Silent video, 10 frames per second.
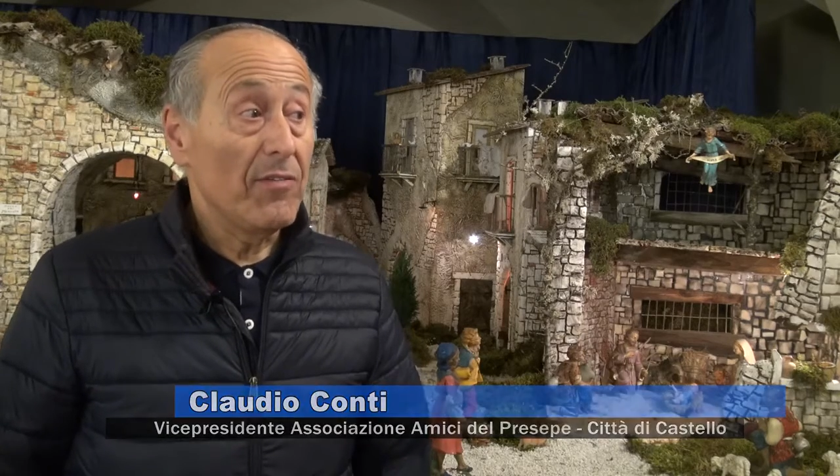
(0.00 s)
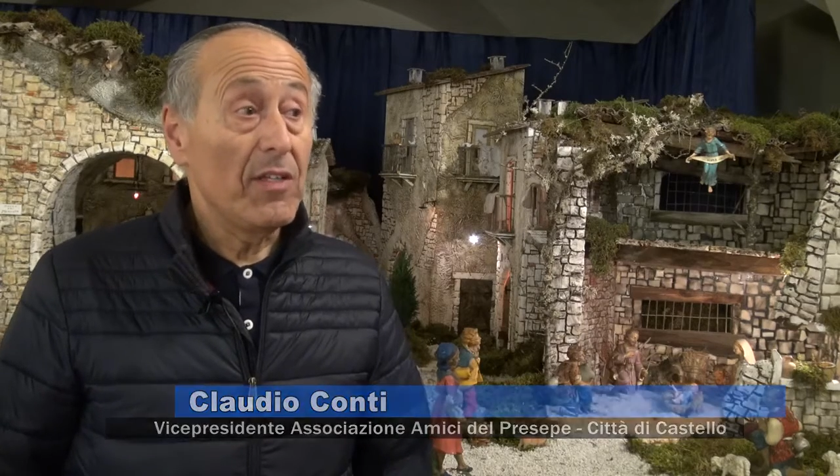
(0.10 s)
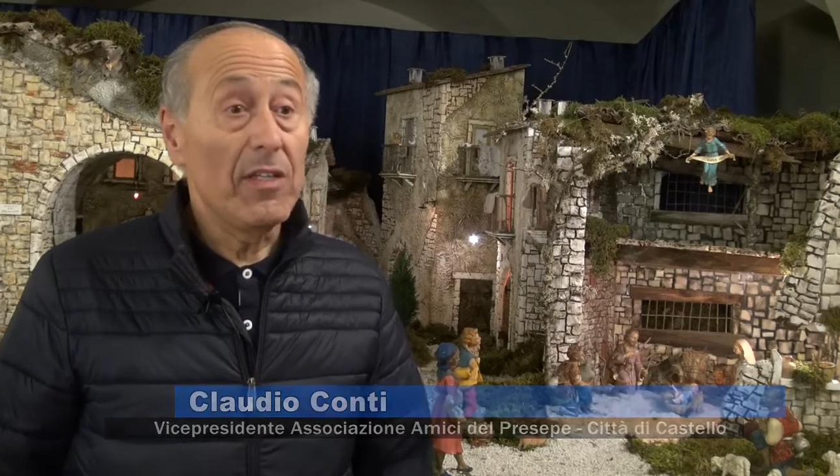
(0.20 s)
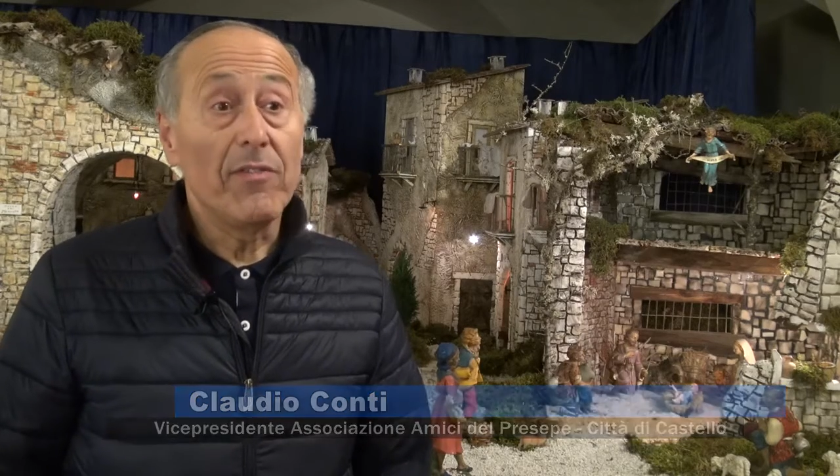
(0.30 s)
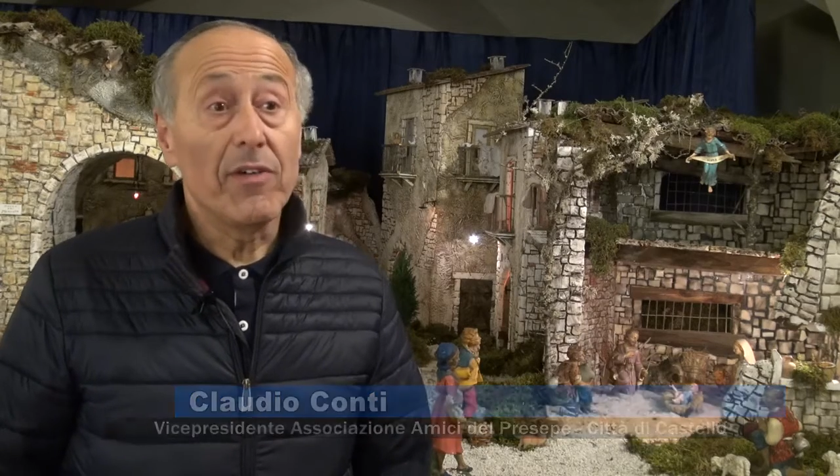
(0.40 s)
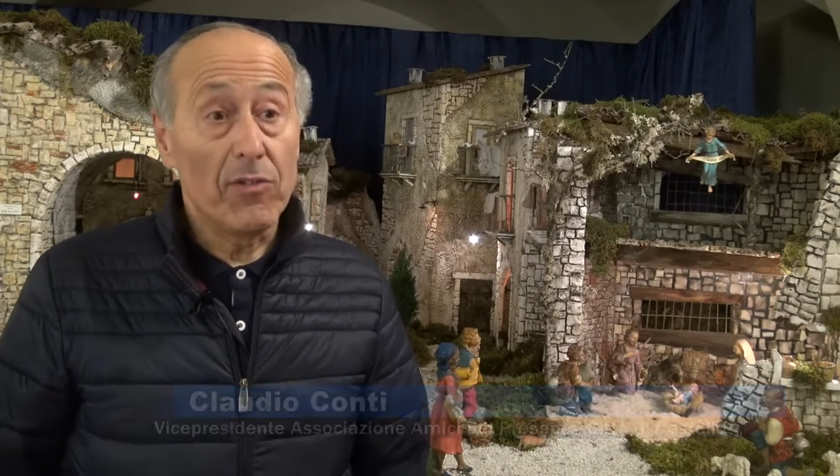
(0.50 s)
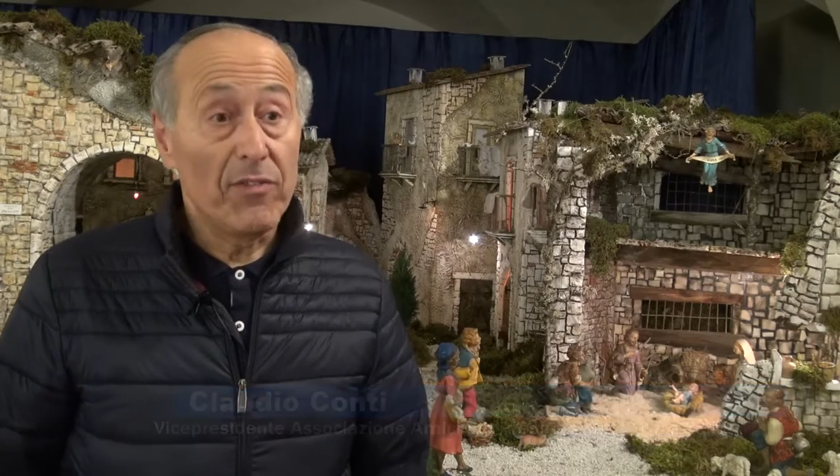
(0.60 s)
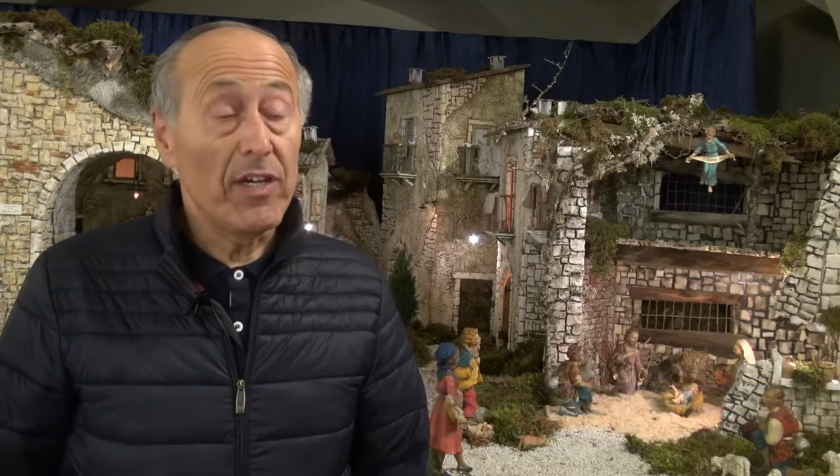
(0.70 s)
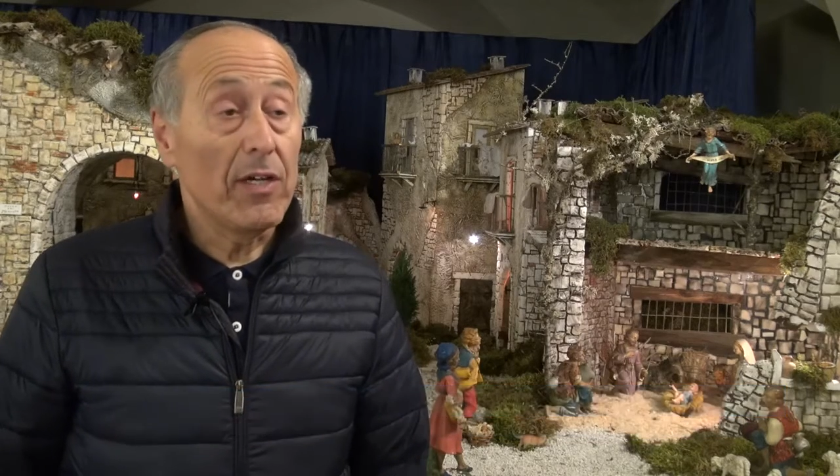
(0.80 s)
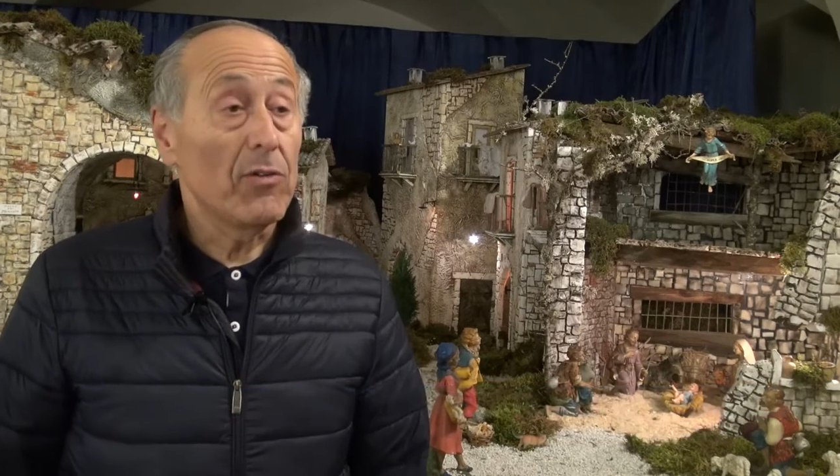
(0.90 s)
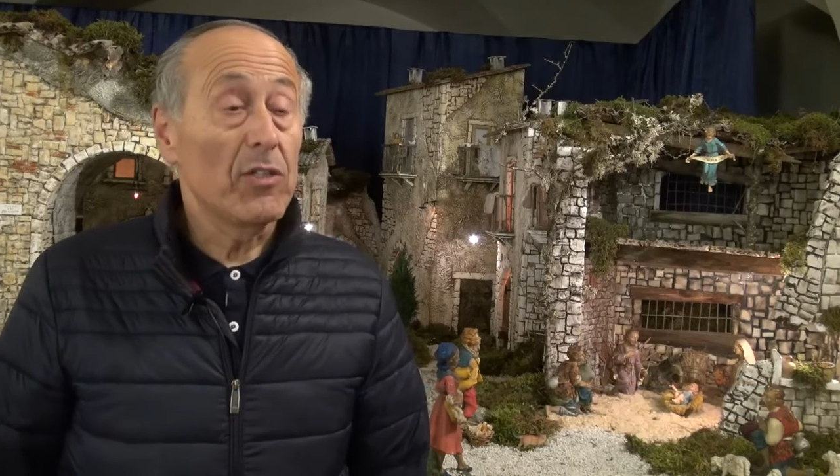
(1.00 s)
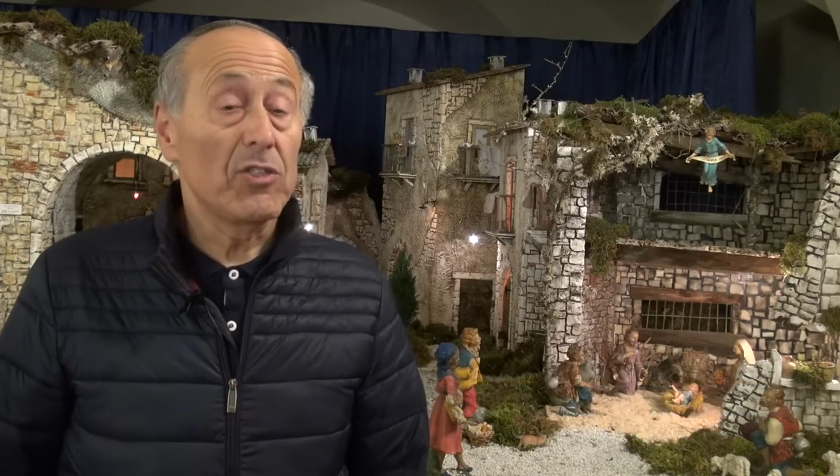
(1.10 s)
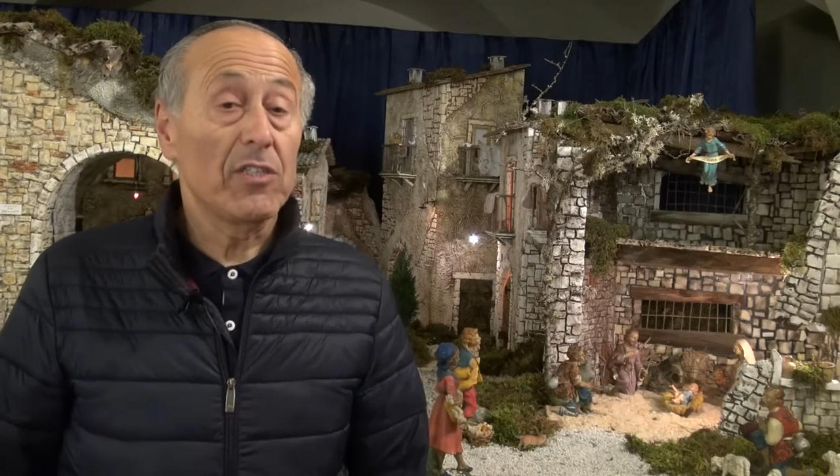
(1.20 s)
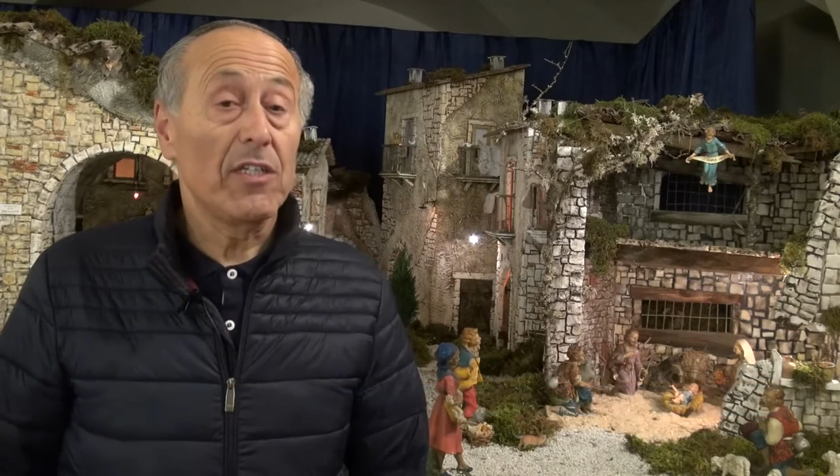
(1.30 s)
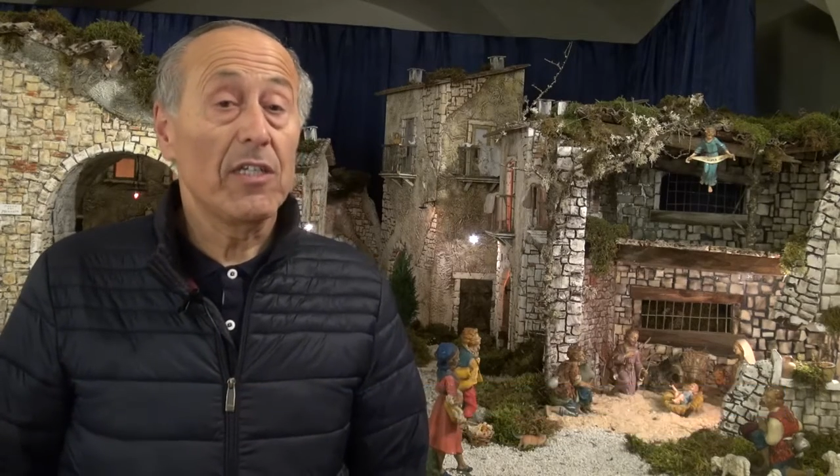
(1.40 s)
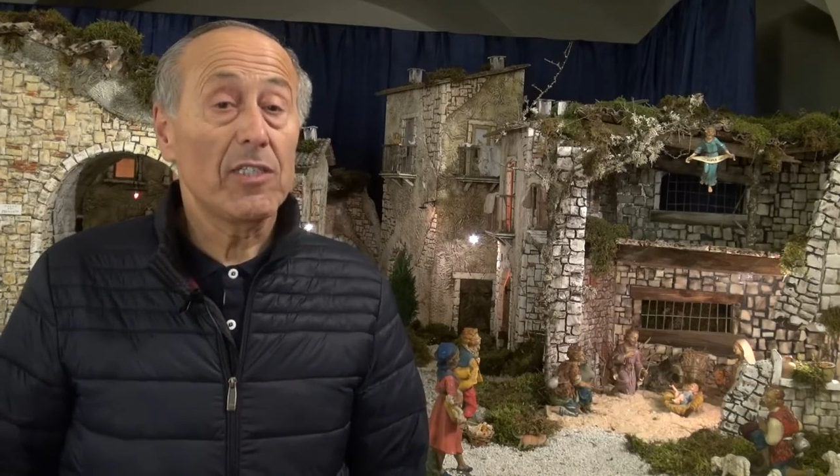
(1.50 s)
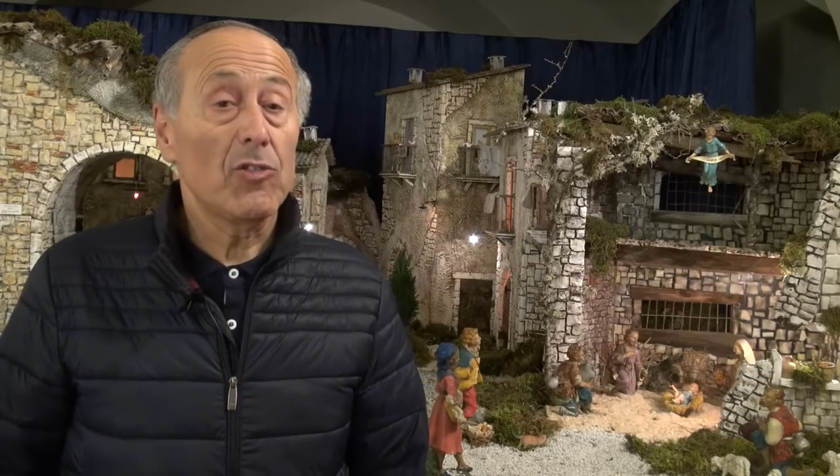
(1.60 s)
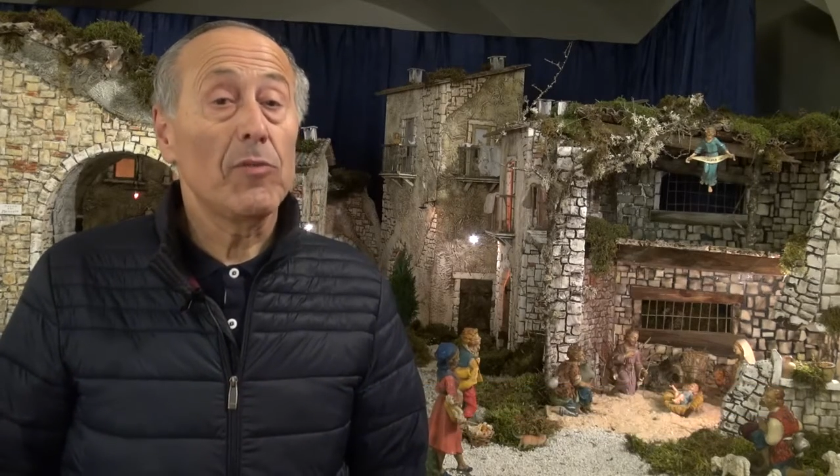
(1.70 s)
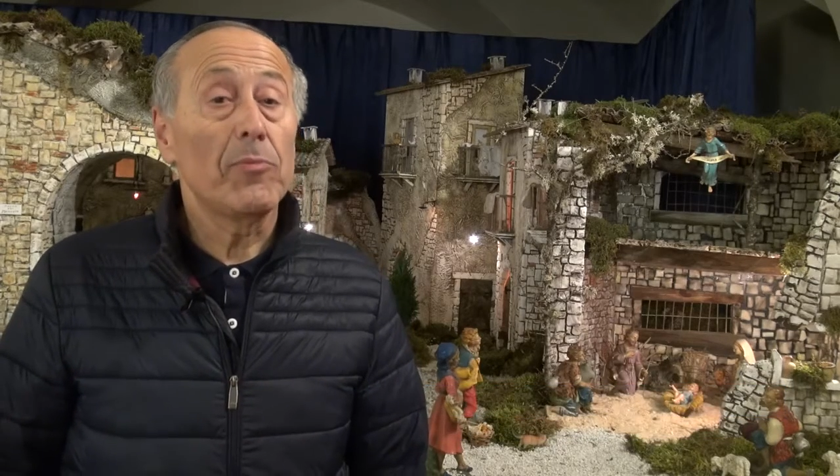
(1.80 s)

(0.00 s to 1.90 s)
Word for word: venivano e vengono a Città di Castello